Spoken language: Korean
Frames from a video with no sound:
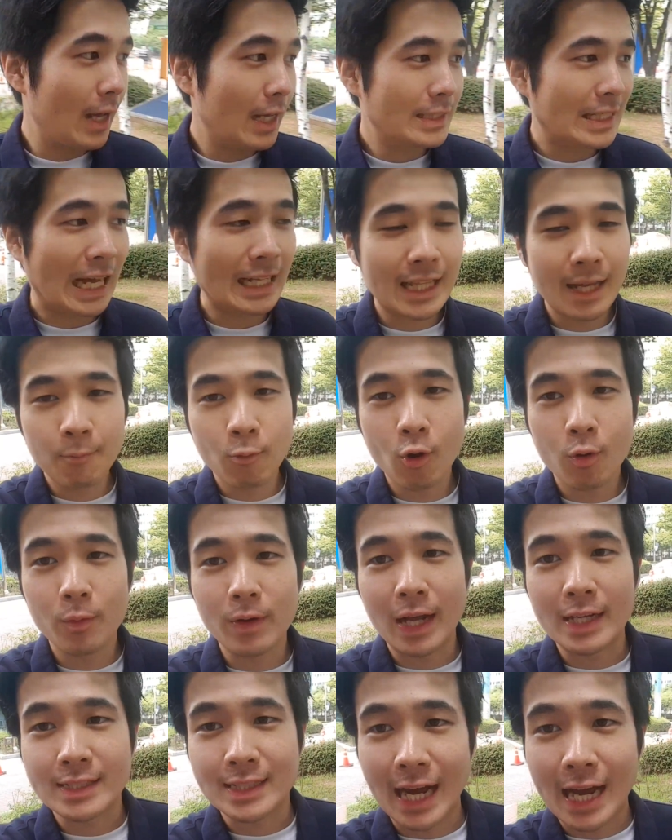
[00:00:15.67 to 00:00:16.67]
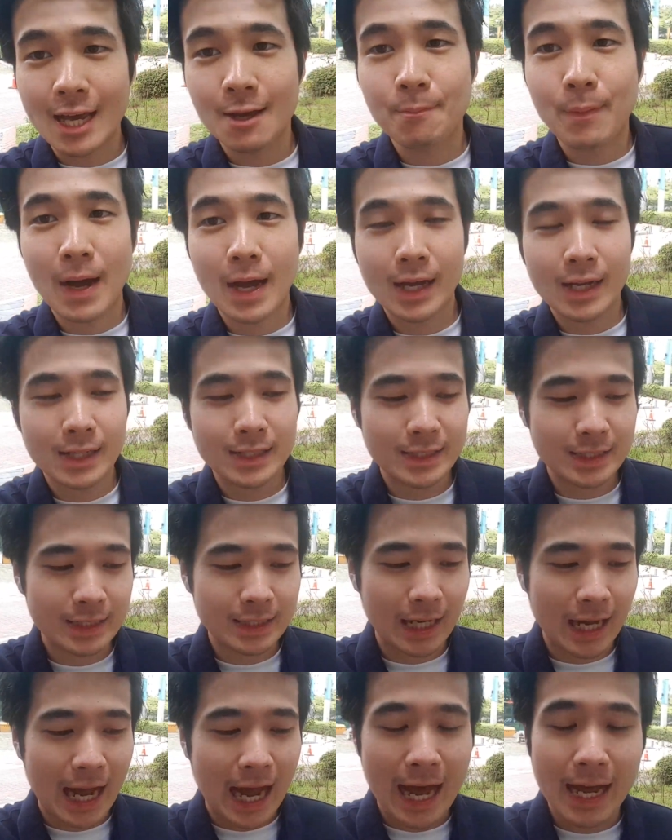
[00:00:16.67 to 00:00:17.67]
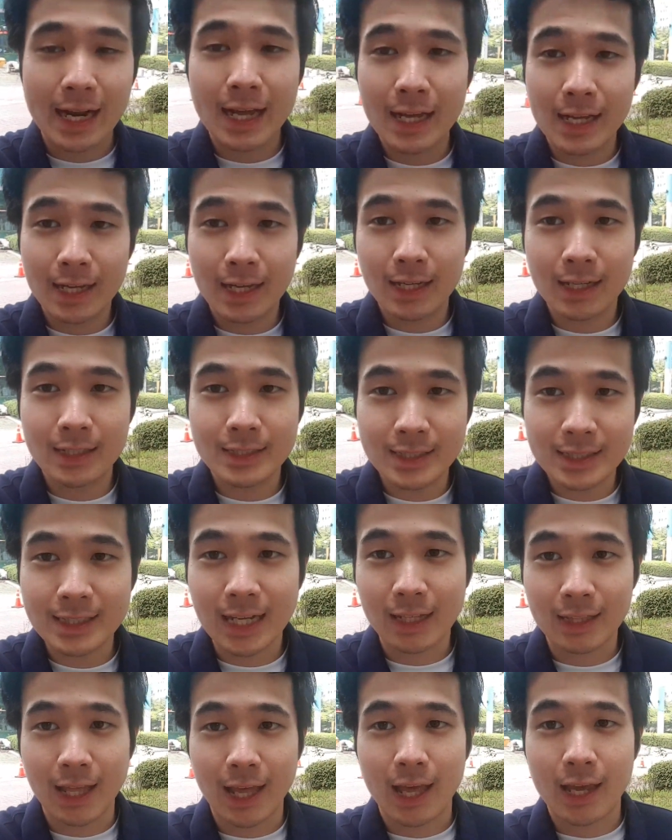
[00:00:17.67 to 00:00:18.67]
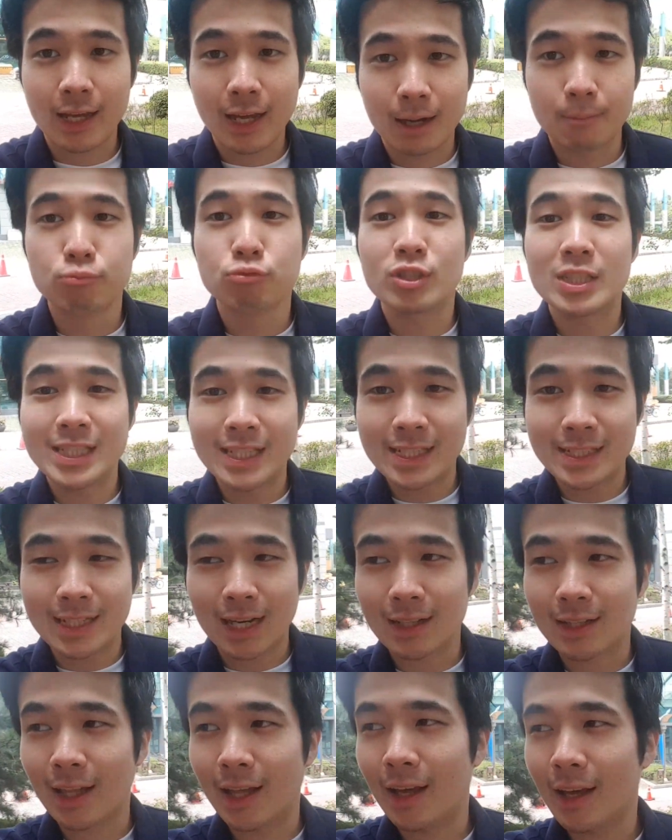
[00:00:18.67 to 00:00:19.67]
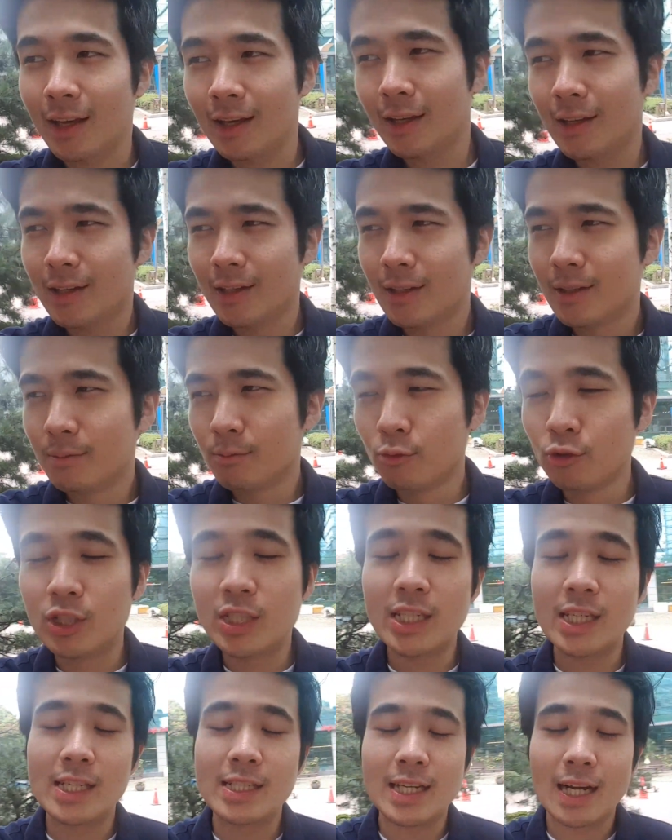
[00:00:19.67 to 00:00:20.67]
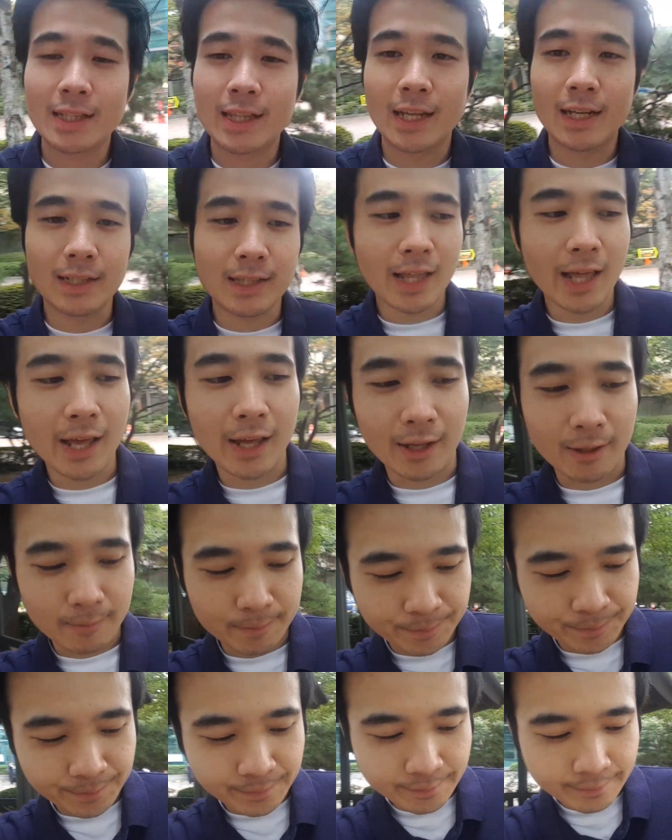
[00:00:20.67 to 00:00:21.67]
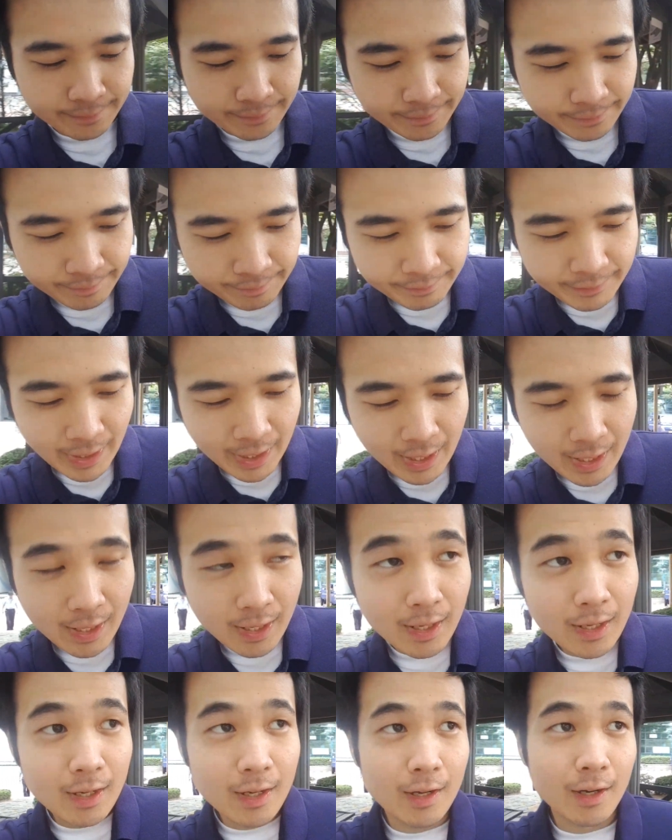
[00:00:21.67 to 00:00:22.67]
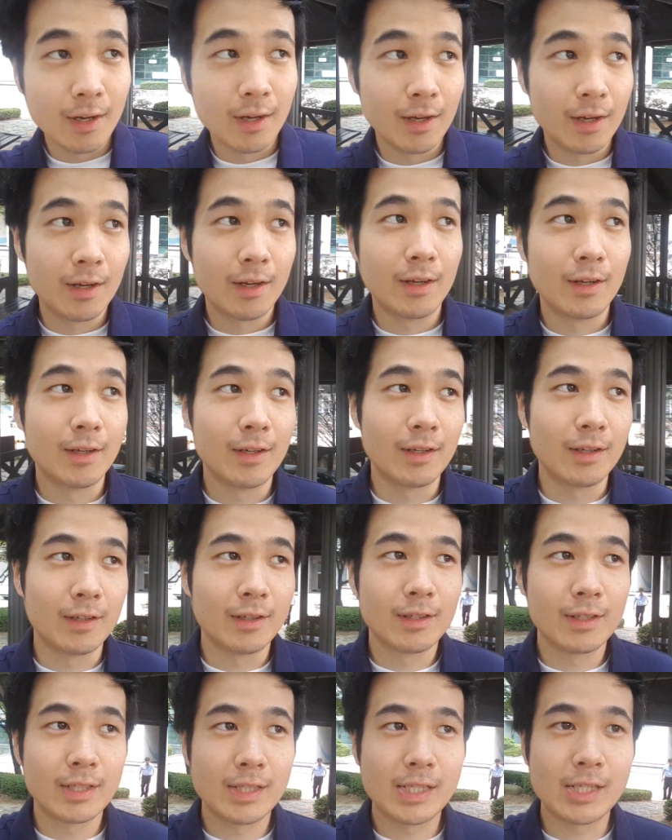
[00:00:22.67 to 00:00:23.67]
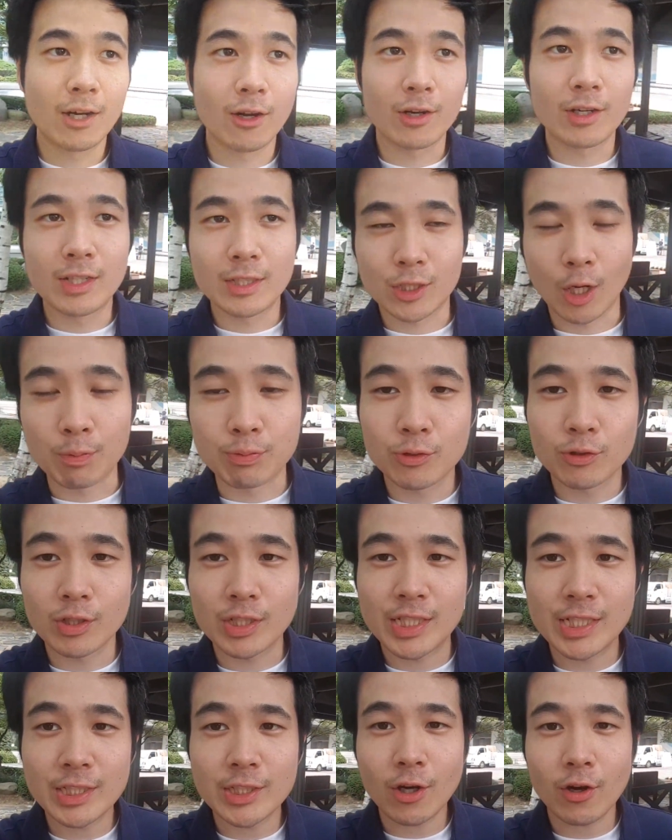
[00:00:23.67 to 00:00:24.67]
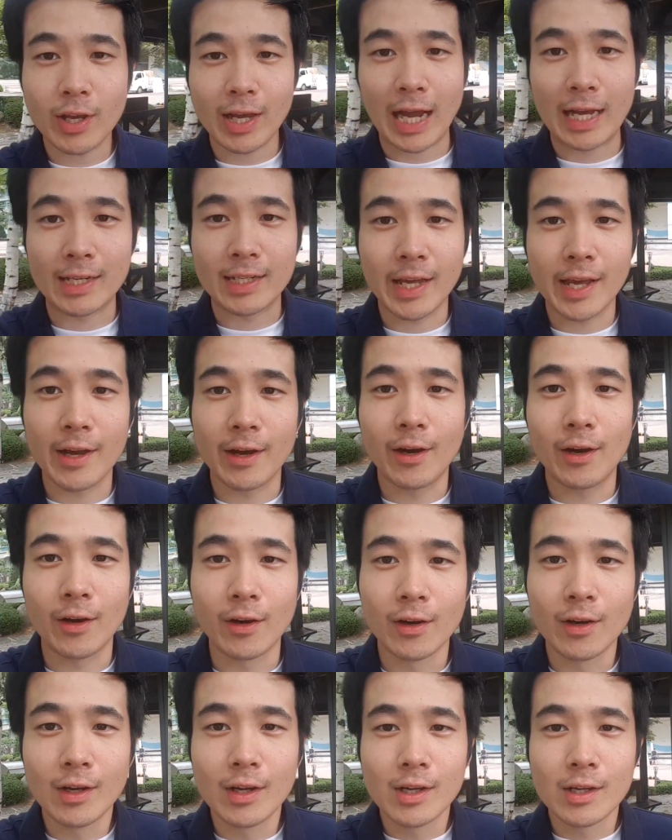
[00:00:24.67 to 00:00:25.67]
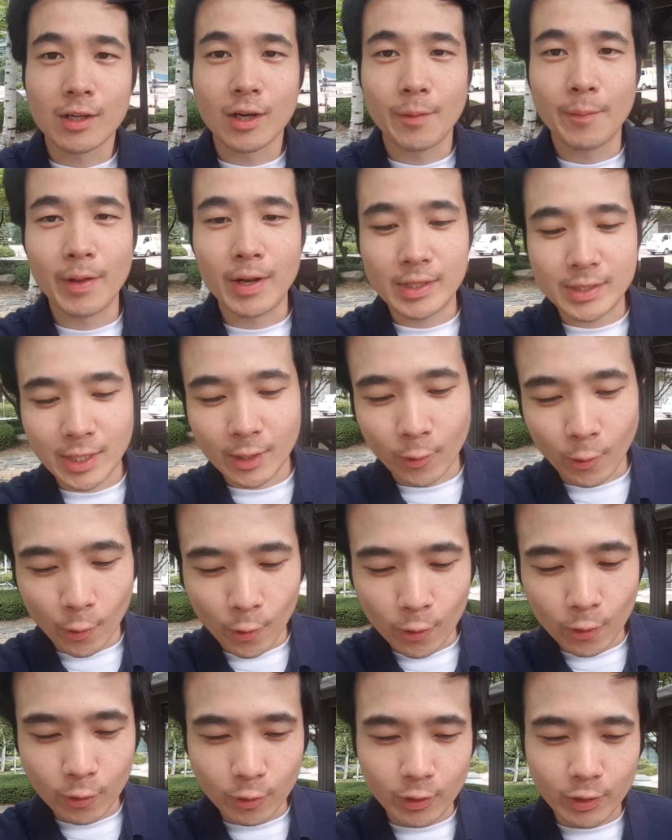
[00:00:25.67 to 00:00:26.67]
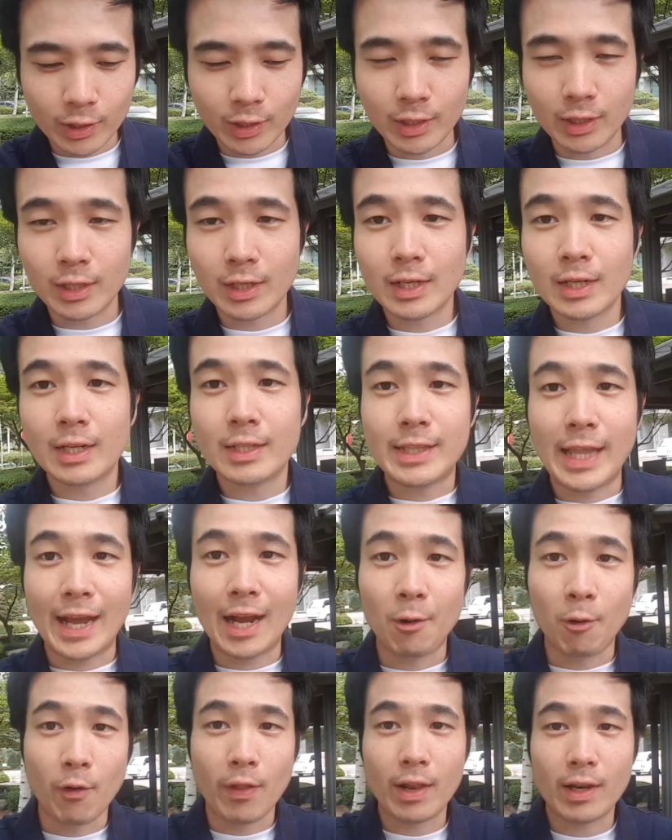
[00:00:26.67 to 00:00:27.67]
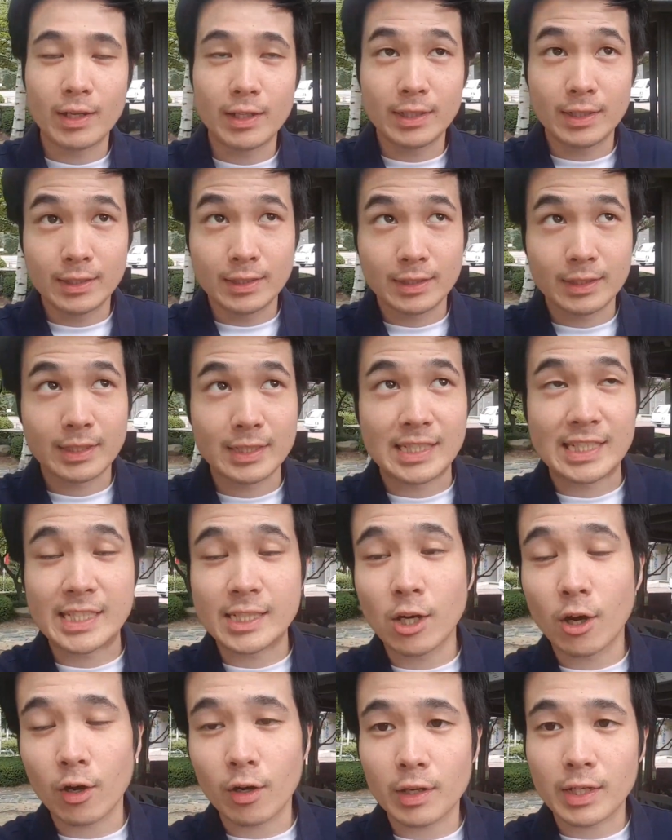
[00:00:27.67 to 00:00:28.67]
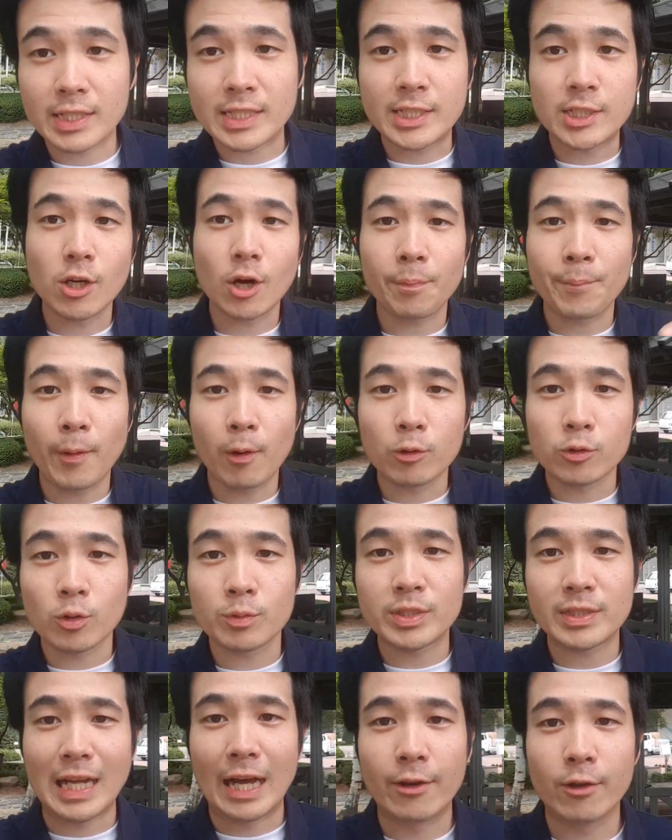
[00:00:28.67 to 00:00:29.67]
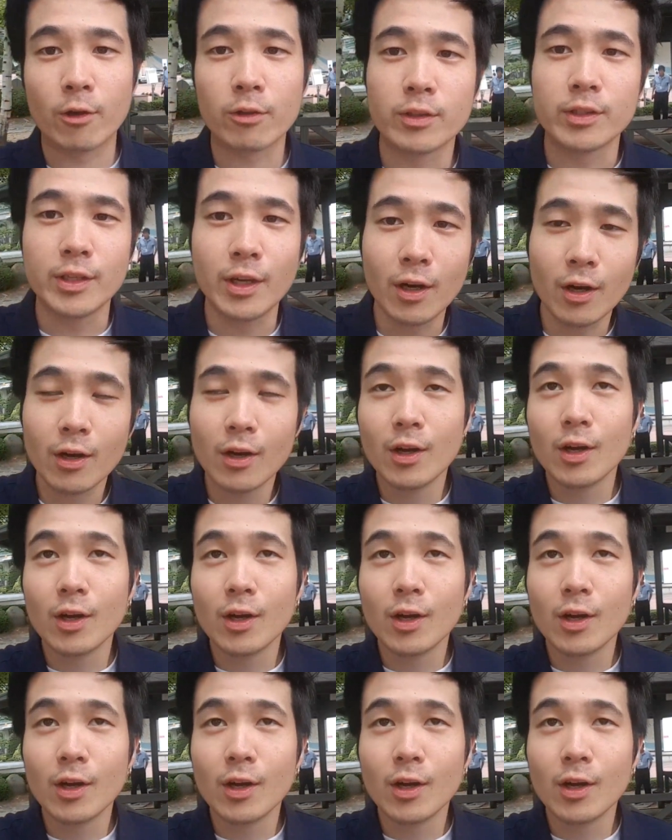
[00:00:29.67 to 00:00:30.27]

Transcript: 4대 보험을 아직 가입하지 않은 상태 그러니까 무직인 상태 무직인 상태일 때 어, 이걸 접수를 신청이 가능해요 그러면 이제 교육을 내가 원하는 그 지역 지역별로 조금씩 나뉘거든요.